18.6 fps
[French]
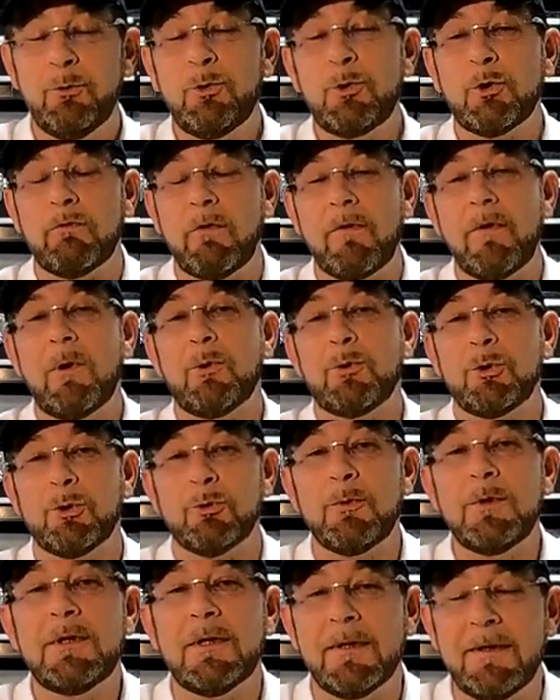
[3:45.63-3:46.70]
Nous, ce qu'on va voir
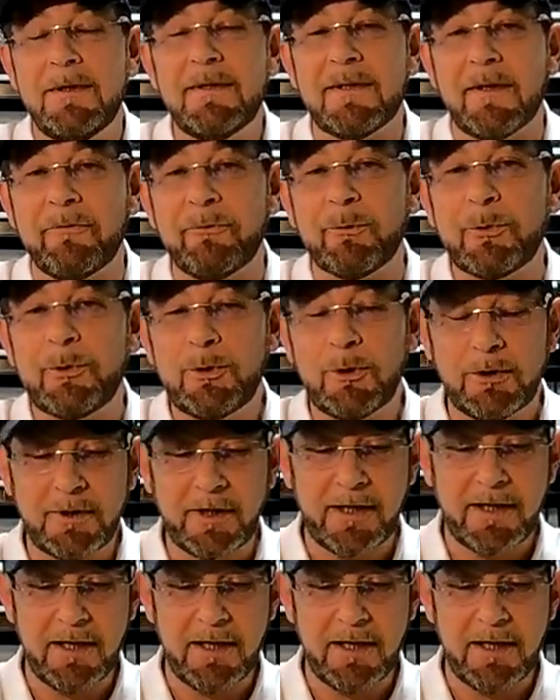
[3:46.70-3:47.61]
aujourd'hui, c'est si ça fonctionne